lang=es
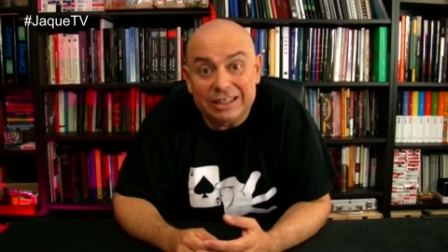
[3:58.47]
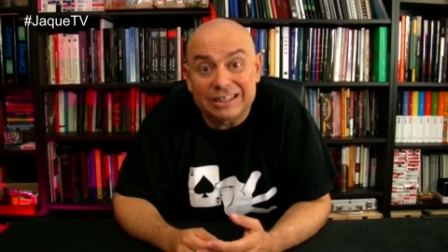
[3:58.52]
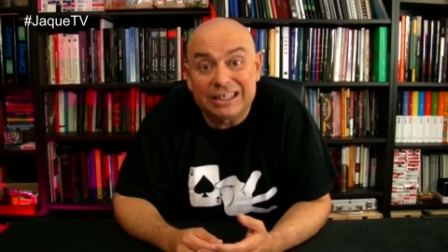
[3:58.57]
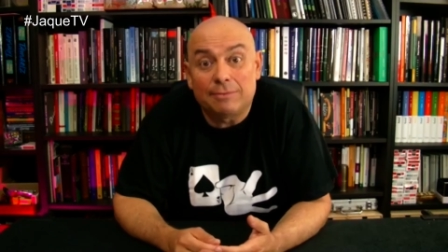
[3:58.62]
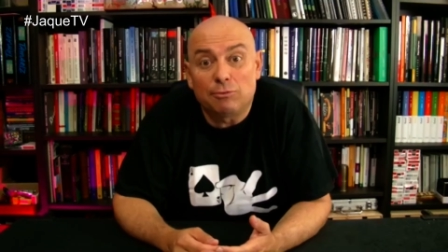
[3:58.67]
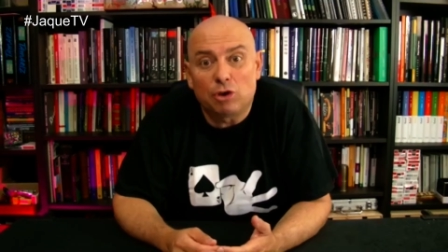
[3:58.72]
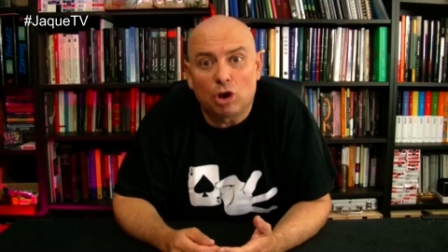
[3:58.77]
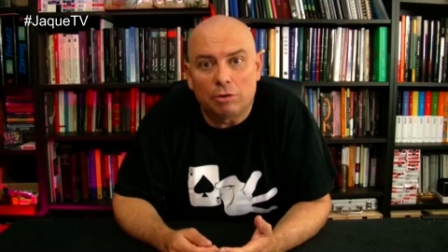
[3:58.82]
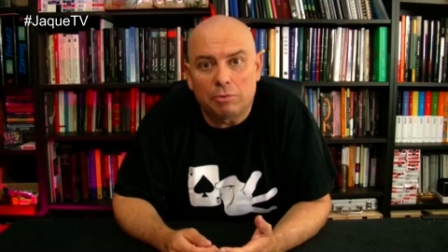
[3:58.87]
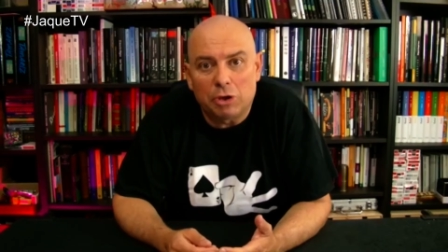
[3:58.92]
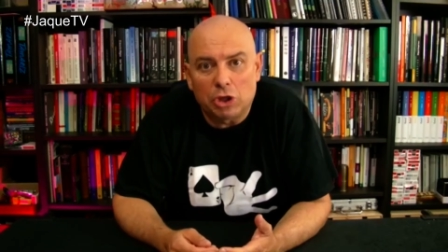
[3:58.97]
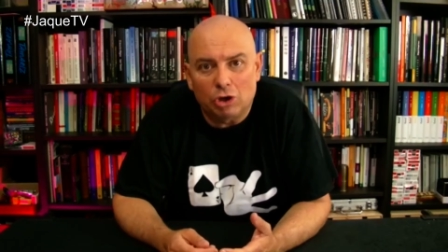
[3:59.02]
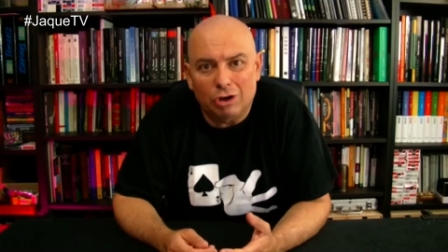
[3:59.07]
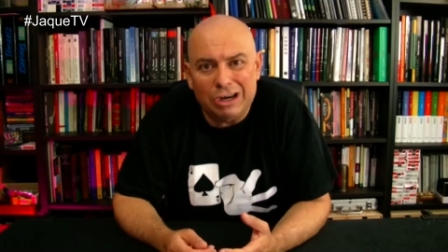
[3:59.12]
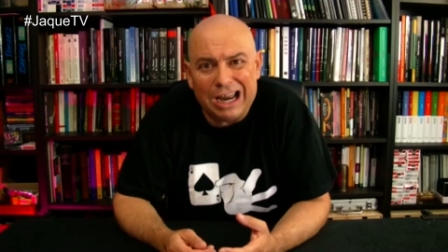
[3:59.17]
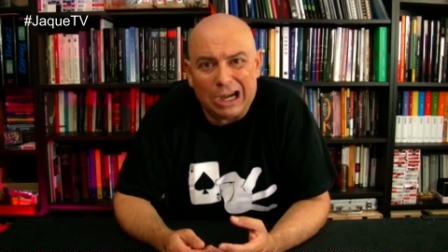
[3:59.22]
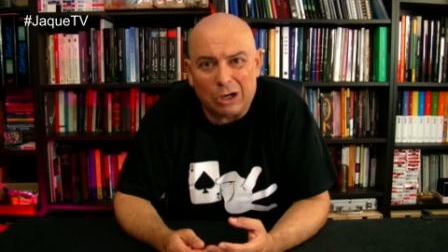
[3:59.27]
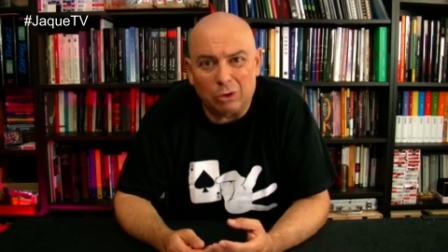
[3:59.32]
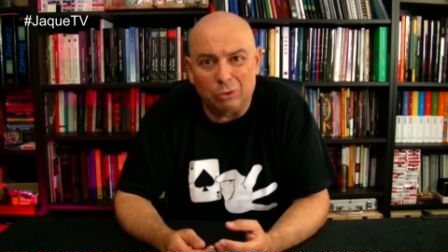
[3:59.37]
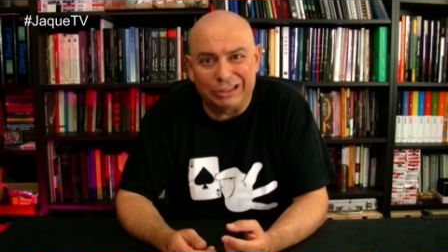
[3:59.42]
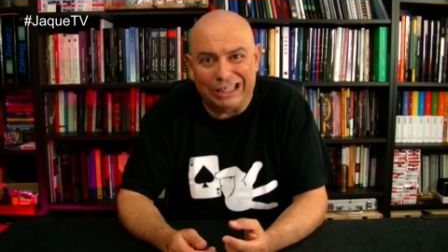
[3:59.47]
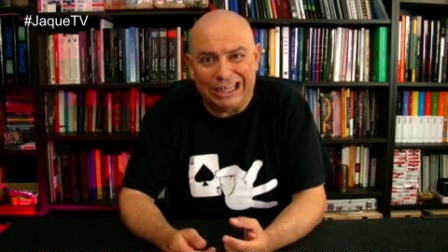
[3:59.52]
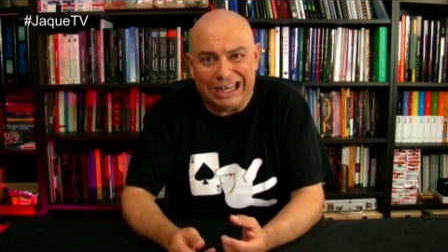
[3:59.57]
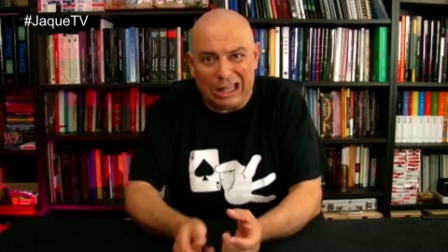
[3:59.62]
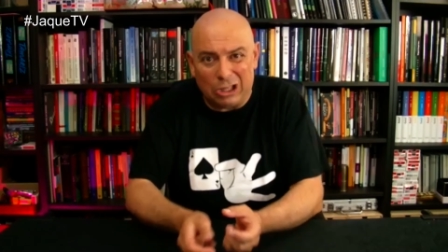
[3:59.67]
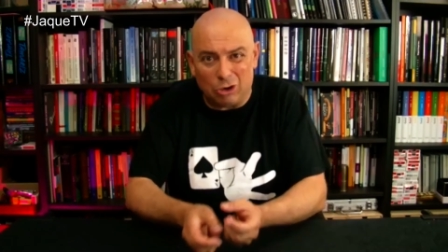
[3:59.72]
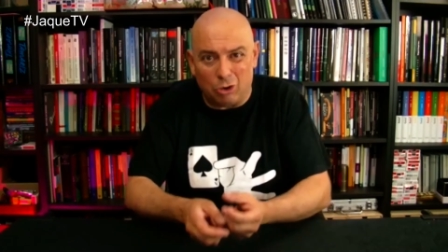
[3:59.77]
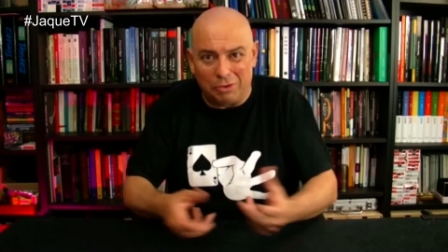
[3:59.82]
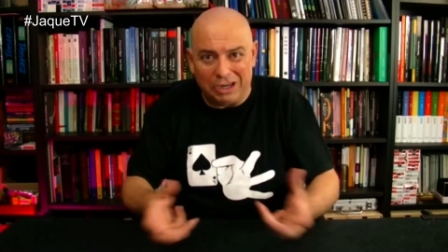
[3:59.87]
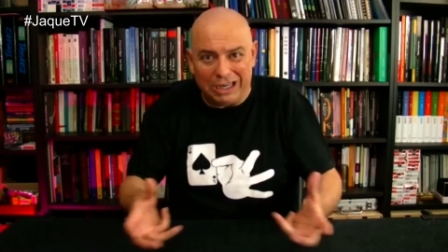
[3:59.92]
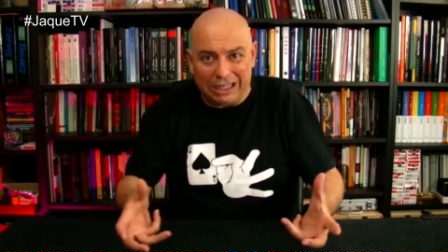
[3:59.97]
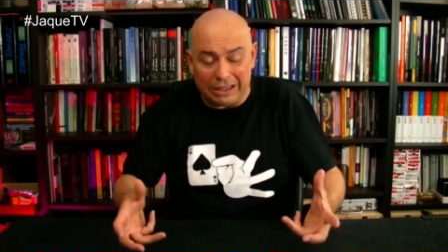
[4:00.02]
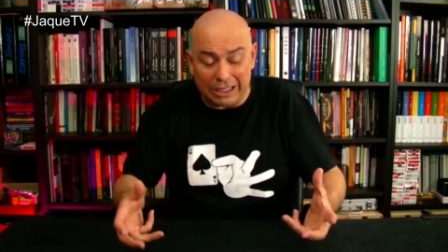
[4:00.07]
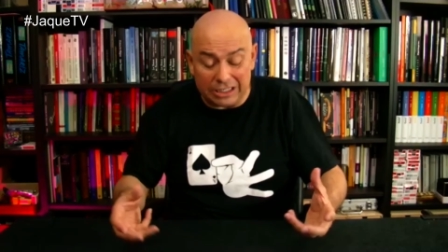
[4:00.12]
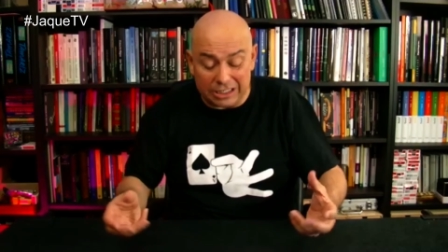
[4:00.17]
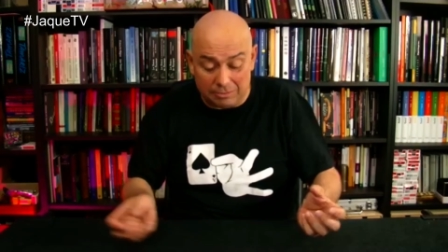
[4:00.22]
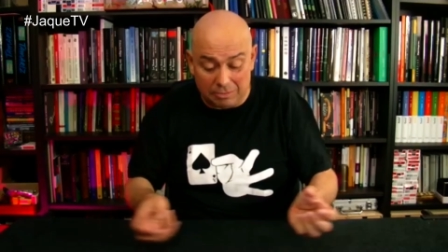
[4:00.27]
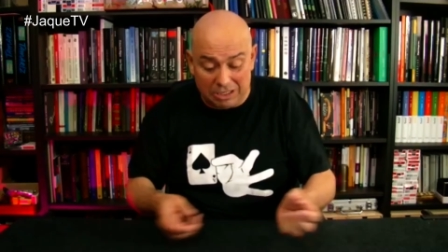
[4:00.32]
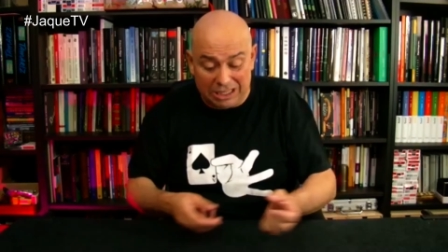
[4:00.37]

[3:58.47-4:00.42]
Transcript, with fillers: se me olvidó la rutina de cubiletes en